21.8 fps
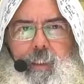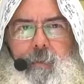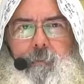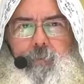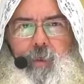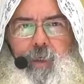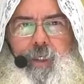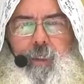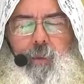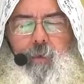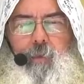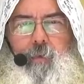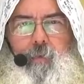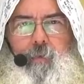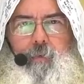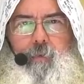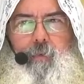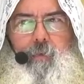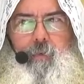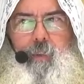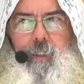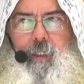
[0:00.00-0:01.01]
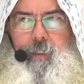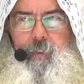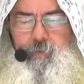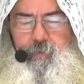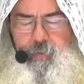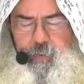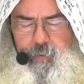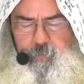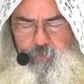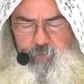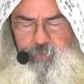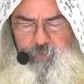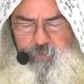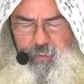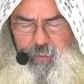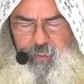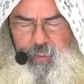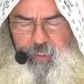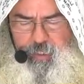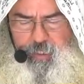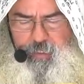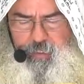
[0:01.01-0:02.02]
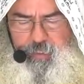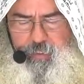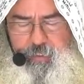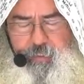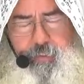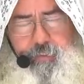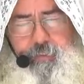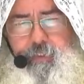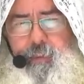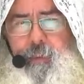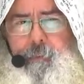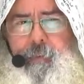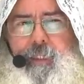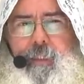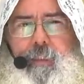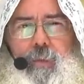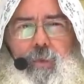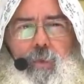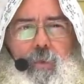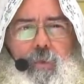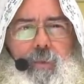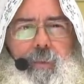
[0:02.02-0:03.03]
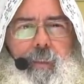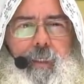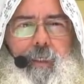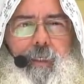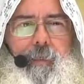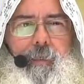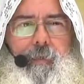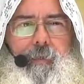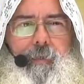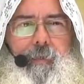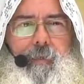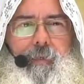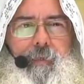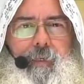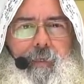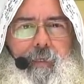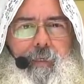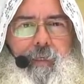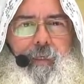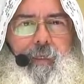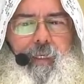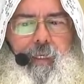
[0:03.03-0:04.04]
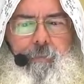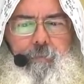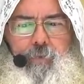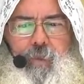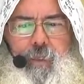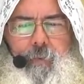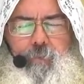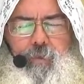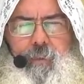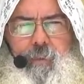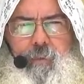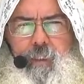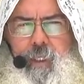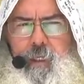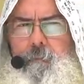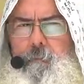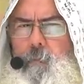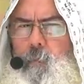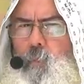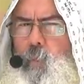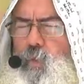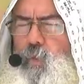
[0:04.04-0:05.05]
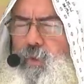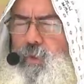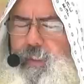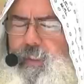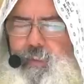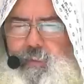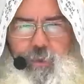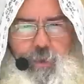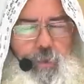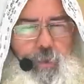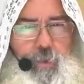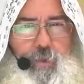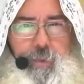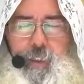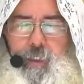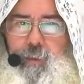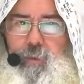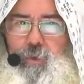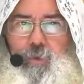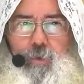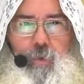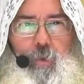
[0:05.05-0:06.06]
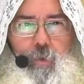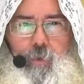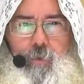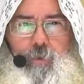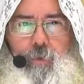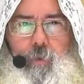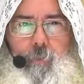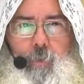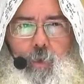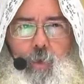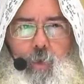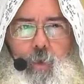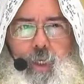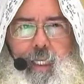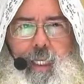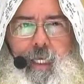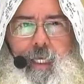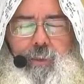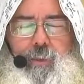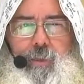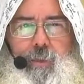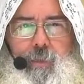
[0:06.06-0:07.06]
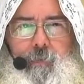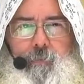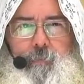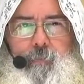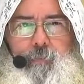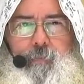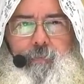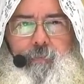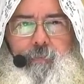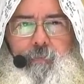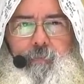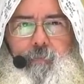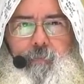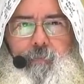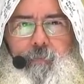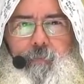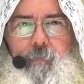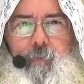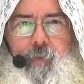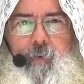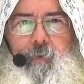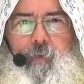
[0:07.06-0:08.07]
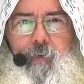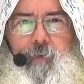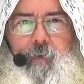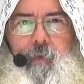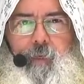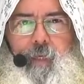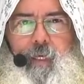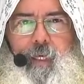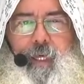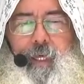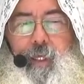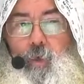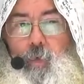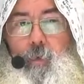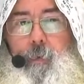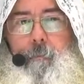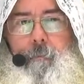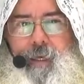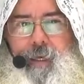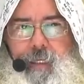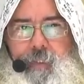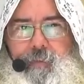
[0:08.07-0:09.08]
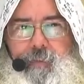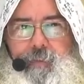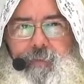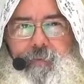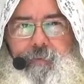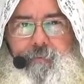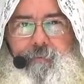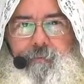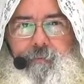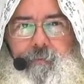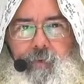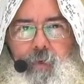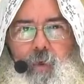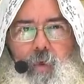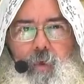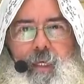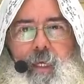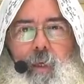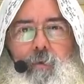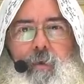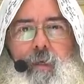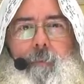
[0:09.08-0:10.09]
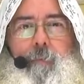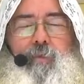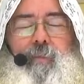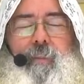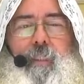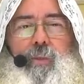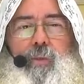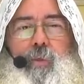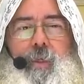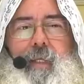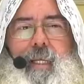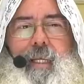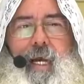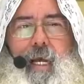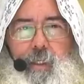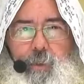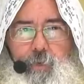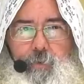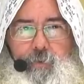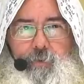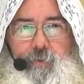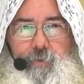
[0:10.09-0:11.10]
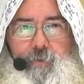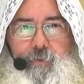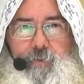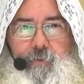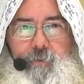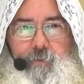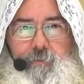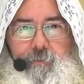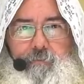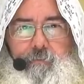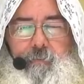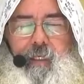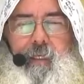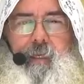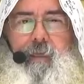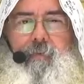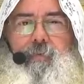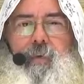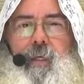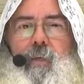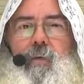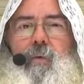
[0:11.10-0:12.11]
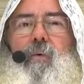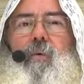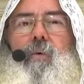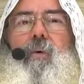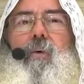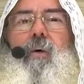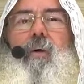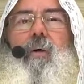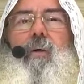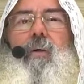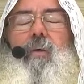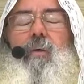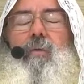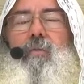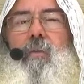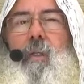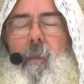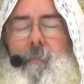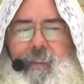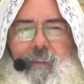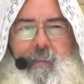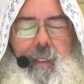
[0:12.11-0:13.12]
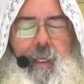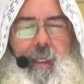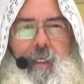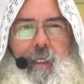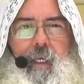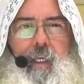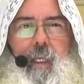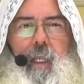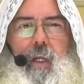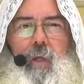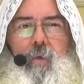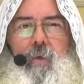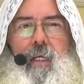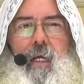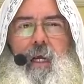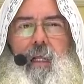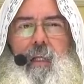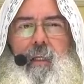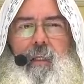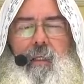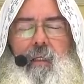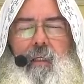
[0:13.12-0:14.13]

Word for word: puedo. Entramos en este mes 12 y podemos hacer muchas cosas todos como congregación en un mes, lo que no hemos hecho en años. Me refiero no solamente a la Keilah local,